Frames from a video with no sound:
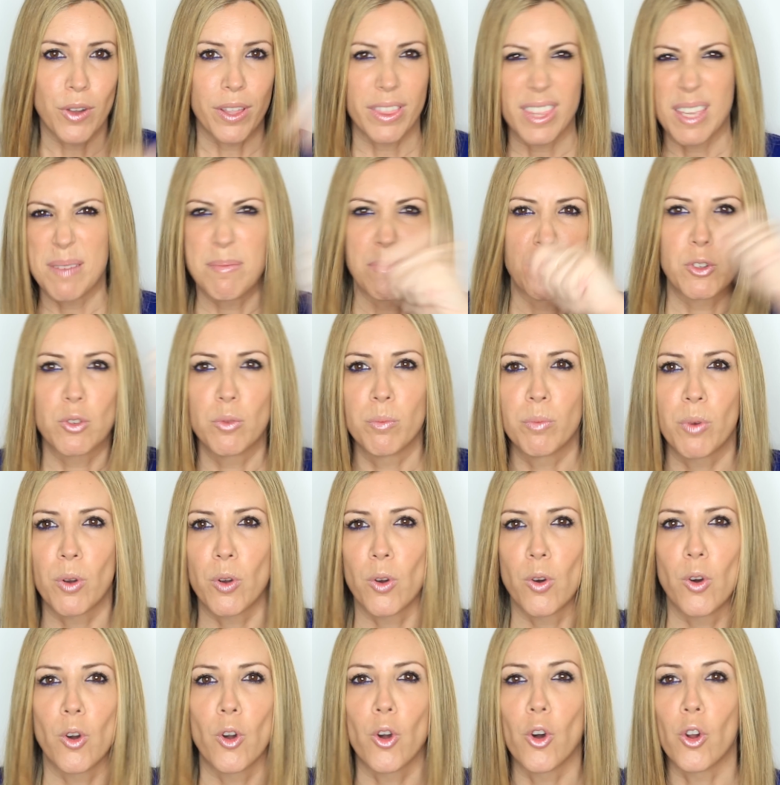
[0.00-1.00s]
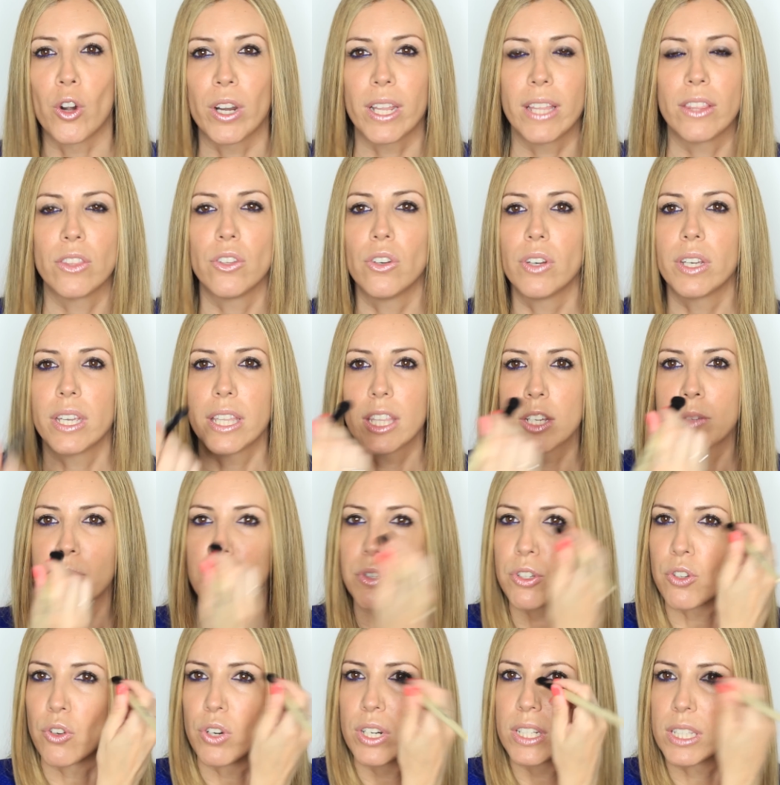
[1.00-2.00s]
lo hacíamos un poco corriendo y
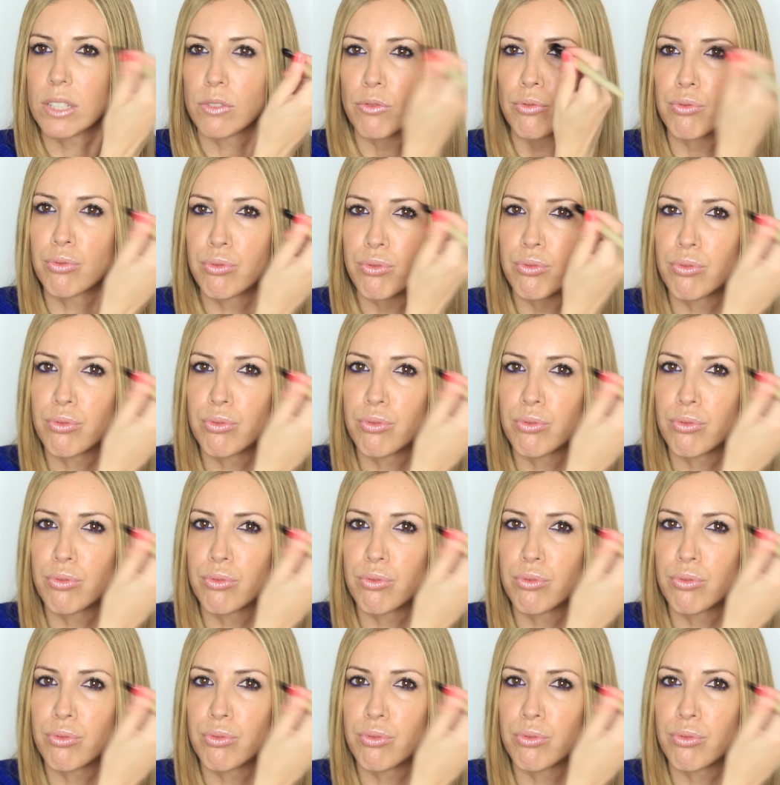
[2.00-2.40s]
después con esta